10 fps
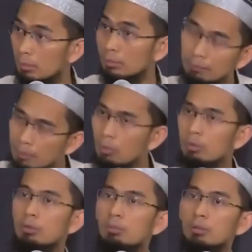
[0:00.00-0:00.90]
Tanpa
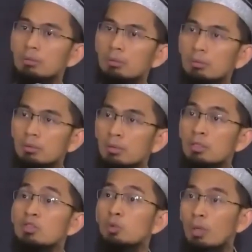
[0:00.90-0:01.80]
mukaddimah.
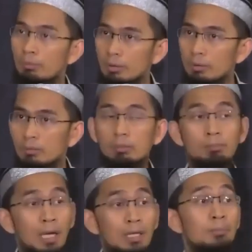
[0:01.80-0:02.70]
Suami,
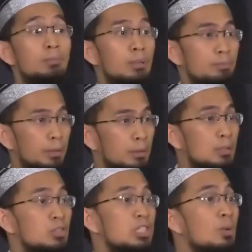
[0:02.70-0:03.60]
karena pemimpin,
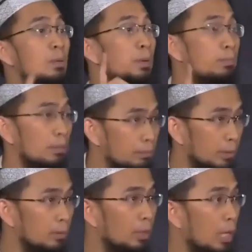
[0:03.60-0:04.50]
jiwa
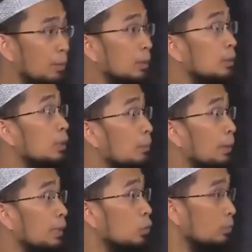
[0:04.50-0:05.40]
pemimpin, apa yang
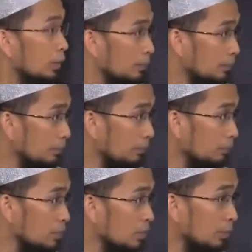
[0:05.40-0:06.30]
paling dominan?
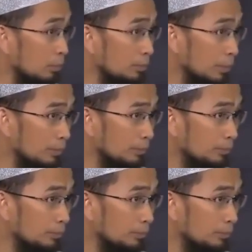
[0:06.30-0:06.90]
Sifat pemimpin?